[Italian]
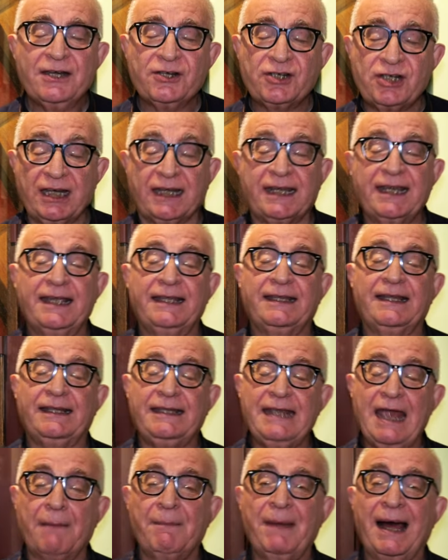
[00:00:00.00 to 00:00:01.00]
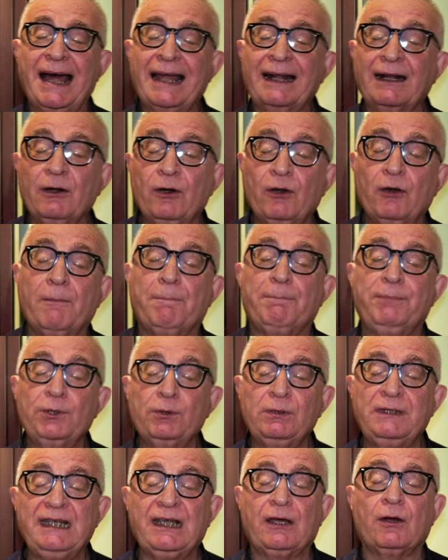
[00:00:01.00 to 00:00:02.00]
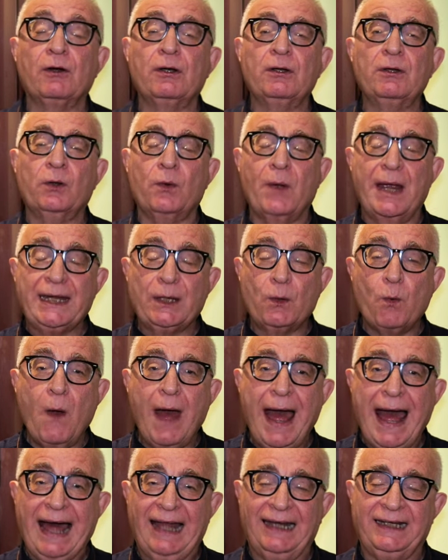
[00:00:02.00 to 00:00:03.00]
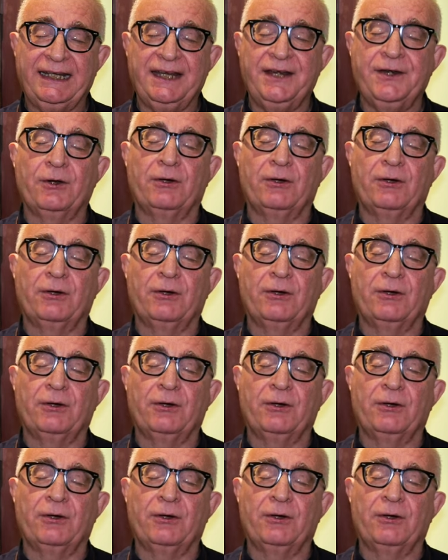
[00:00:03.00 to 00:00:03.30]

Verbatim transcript: ci chiede di amarlo più di coloro ai quali